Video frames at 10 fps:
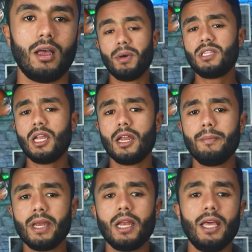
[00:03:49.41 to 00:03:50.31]
بدلا
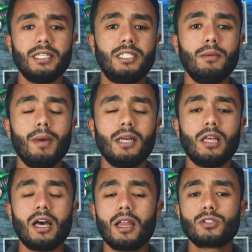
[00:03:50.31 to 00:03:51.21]
من الاعتماد
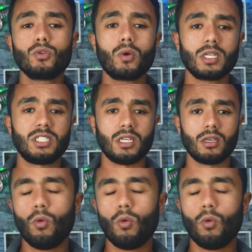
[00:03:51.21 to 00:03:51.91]
على صورتي